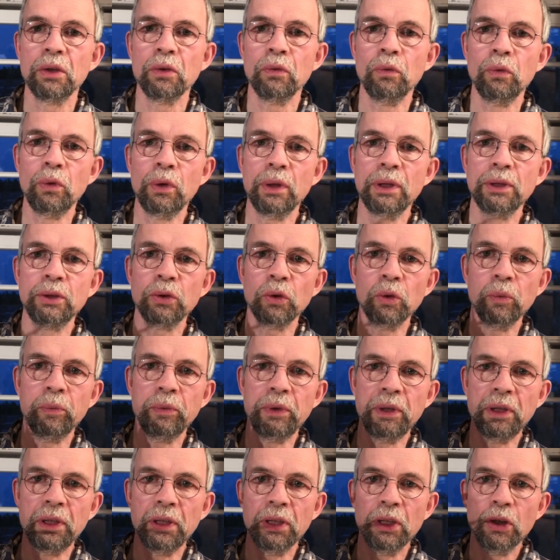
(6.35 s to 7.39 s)
wo es um
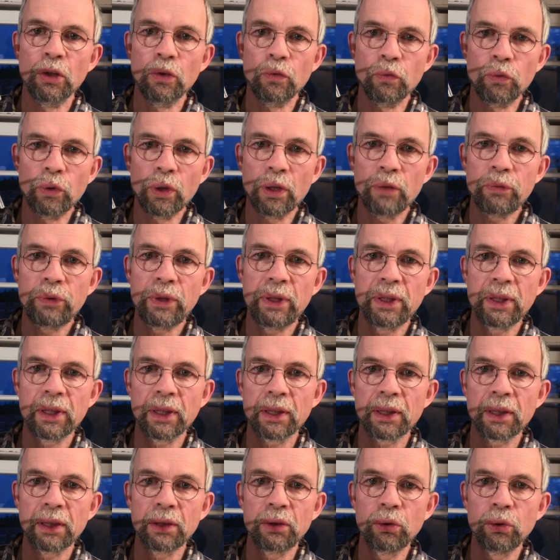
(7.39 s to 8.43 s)
die
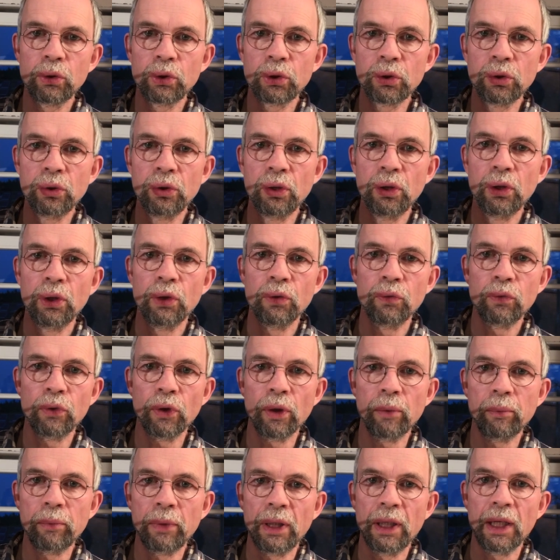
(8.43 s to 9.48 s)
Vorfilterkartuschen
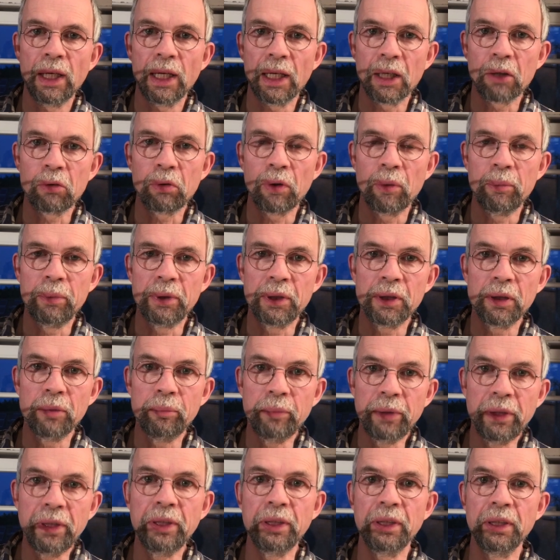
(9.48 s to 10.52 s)
vom Aquamichel
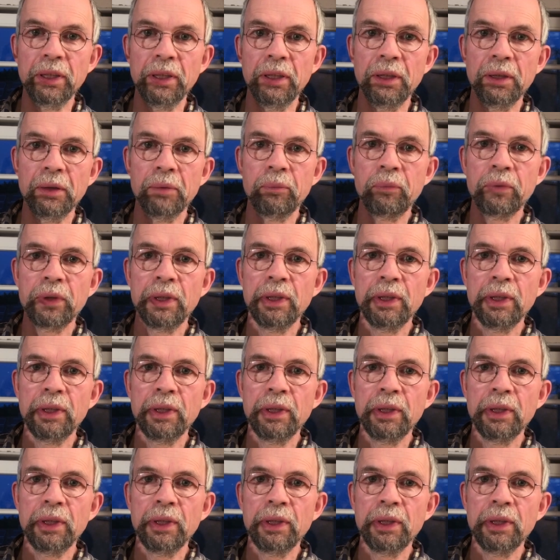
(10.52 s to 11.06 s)
Mini geht.